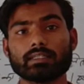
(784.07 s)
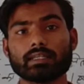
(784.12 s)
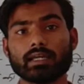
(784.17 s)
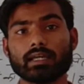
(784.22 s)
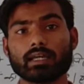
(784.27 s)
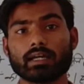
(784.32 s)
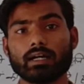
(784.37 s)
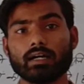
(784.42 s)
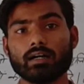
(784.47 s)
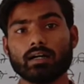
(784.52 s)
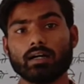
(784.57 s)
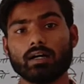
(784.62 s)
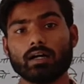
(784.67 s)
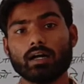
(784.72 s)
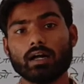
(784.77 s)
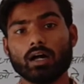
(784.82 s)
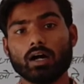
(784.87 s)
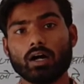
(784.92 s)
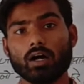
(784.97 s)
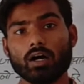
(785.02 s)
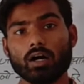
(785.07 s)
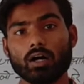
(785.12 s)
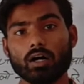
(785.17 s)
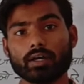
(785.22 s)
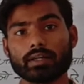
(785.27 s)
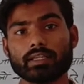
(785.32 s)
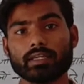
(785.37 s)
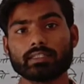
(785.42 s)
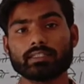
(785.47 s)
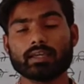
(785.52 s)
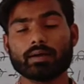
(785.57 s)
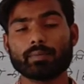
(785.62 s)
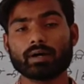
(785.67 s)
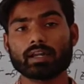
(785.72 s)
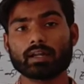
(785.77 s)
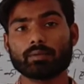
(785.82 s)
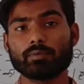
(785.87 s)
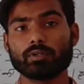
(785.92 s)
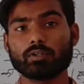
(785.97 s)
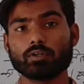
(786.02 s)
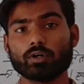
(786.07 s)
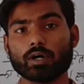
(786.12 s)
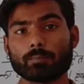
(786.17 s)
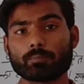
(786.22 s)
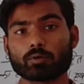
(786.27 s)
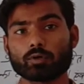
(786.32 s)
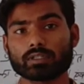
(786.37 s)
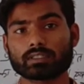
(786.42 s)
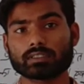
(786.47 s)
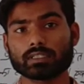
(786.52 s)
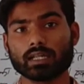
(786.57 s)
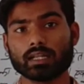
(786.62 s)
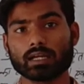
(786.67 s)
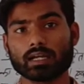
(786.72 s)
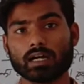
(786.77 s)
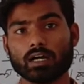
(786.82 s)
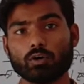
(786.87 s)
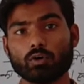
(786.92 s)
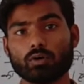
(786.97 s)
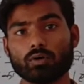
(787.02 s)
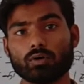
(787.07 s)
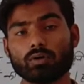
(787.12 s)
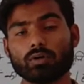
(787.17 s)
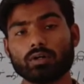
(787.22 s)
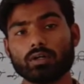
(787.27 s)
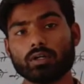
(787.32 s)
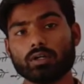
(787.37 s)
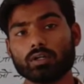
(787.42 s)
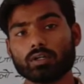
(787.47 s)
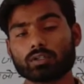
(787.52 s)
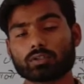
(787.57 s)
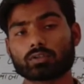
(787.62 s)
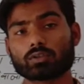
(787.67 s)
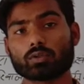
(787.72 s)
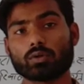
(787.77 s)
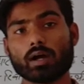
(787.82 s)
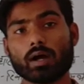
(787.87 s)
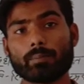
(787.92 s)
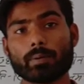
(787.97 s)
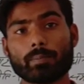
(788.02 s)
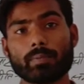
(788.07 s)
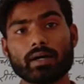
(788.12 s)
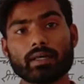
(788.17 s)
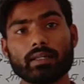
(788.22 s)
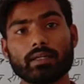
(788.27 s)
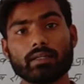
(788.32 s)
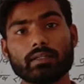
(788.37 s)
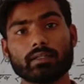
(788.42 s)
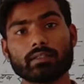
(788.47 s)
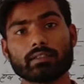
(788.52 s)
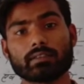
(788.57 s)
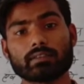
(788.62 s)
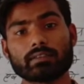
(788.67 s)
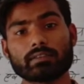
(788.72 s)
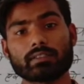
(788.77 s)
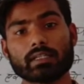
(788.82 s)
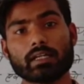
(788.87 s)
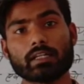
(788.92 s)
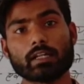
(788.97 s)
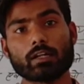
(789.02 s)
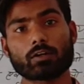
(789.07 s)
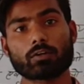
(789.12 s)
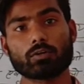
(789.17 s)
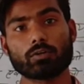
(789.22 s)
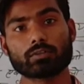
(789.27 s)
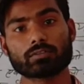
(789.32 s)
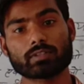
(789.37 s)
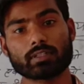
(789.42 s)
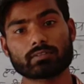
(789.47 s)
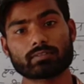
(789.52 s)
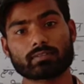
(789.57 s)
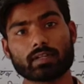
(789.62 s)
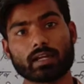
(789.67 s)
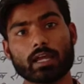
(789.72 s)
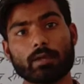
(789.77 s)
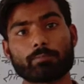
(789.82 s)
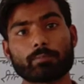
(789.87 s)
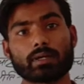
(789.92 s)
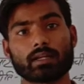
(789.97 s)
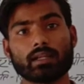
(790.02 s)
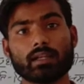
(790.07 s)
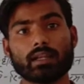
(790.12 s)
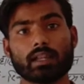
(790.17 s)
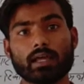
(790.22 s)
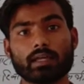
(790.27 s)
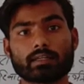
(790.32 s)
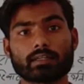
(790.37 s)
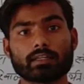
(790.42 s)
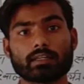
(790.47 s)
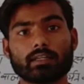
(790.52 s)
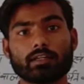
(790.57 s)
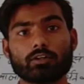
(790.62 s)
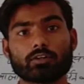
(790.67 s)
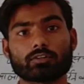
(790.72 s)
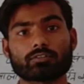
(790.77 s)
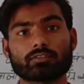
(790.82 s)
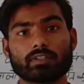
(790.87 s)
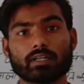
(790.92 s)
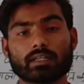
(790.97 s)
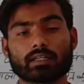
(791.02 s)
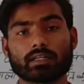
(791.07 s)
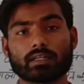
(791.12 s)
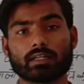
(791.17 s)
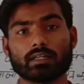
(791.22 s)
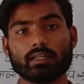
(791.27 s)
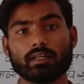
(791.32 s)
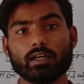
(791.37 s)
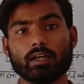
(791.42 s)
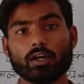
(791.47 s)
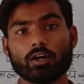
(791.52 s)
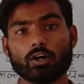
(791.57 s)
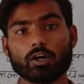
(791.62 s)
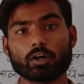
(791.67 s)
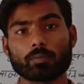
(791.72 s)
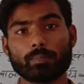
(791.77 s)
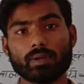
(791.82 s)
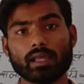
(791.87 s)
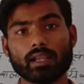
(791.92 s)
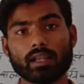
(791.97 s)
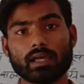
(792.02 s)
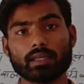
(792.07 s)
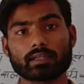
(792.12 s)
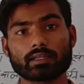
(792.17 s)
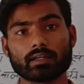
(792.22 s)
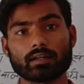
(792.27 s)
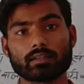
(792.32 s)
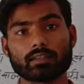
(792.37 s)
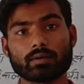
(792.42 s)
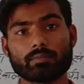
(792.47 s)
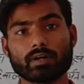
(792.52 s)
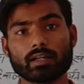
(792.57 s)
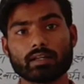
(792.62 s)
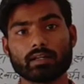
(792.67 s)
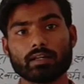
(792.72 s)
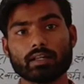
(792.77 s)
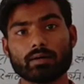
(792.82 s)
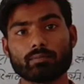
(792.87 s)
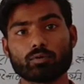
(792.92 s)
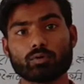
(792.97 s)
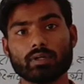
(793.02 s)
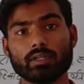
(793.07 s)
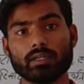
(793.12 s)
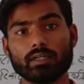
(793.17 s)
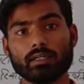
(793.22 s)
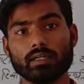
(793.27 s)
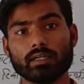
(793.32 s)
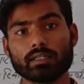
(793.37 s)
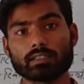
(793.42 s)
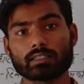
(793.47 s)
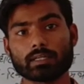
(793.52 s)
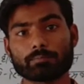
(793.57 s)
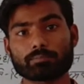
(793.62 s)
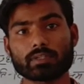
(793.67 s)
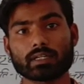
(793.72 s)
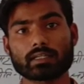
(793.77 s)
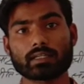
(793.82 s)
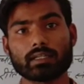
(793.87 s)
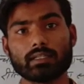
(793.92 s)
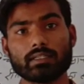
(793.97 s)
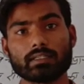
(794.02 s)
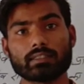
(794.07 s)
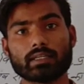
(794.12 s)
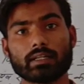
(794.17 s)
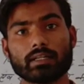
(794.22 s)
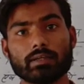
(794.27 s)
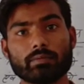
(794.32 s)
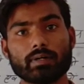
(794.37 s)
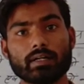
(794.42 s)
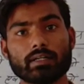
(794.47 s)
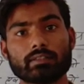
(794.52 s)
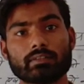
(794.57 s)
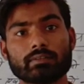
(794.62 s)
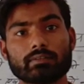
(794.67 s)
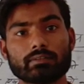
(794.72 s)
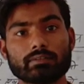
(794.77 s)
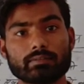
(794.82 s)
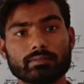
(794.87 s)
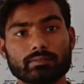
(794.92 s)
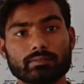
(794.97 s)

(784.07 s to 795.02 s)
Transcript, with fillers: जाएगा और यदि हमारा वीडियो आपको अच्छा लगा हो तो आप हमारे चैनल को सब्सक्राइब करें लाइक करें और शेयर करें और बेल आइकन दबाना ना भूलें तब तक के लिए धन्यवाद